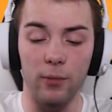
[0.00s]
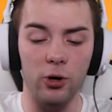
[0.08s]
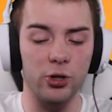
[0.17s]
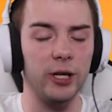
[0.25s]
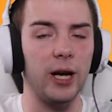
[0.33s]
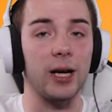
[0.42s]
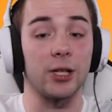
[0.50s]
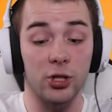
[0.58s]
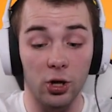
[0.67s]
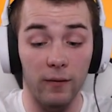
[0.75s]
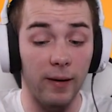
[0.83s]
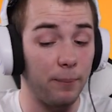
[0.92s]
może jakaś
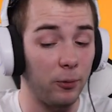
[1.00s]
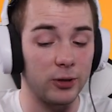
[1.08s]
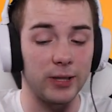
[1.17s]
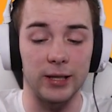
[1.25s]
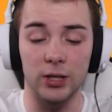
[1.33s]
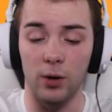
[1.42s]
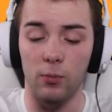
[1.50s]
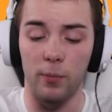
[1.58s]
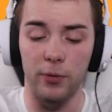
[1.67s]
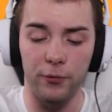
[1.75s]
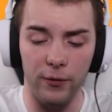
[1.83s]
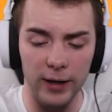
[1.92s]
nowa postać, to
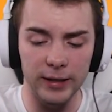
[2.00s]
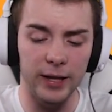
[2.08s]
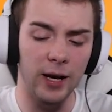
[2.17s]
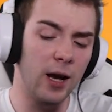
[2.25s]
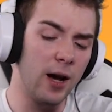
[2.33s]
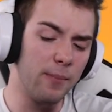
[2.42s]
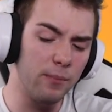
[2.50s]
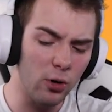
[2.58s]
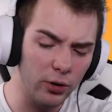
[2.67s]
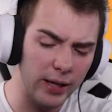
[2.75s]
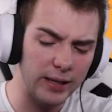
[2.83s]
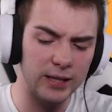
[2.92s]
byłoby fajnie,
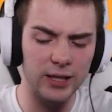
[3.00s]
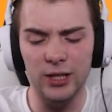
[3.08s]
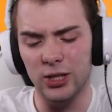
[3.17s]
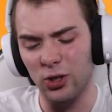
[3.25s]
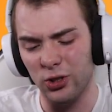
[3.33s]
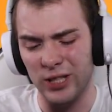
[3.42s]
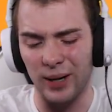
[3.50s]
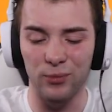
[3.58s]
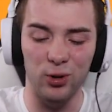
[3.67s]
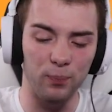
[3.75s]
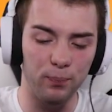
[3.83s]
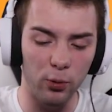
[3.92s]
monetki, coś tam
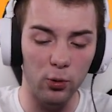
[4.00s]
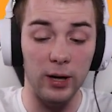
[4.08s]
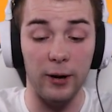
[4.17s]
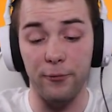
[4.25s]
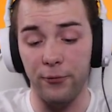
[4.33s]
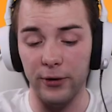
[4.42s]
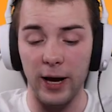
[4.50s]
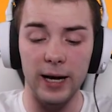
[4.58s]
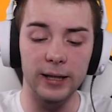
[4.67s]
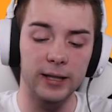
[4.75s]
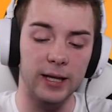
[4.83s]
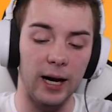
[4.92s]
do Bula,
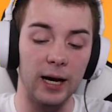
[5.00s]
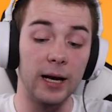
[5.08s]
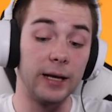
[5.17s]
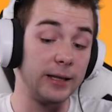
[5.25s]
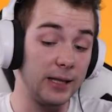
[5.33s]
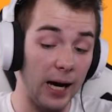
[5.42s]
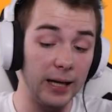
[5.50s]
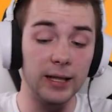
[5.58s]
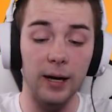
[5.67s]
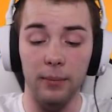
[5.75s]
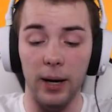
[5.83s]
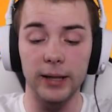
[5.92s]
Franka,
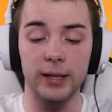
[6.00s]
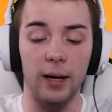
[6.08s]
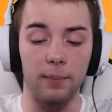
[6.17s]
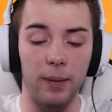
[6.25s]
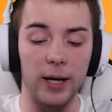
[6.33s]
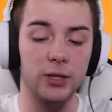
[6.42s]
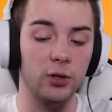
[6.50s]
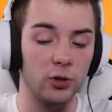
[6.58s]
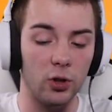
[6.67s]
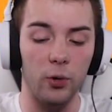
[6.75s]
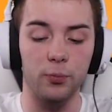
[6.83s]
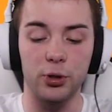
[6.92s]
Dajna Majka, bardzo
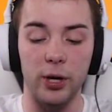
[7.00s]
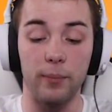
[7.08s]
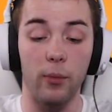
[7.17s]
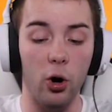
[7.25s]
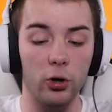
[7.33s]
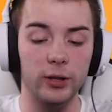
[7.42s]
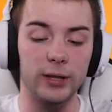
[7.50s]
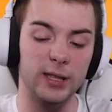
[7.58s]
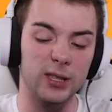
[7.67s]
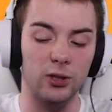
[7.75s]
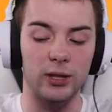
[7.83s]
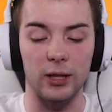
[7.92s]
dobrze,
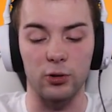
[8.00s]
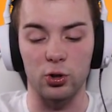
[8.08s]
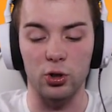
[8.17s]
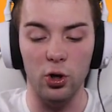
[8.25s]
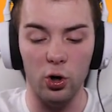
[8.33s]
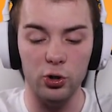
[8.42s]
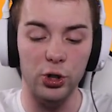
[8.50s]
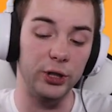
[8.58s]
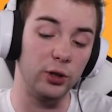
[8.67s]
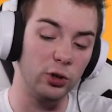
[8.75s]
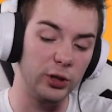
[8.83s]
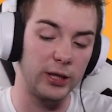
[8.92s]
Mortis, to tak już gorzej,
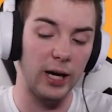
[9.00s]
no i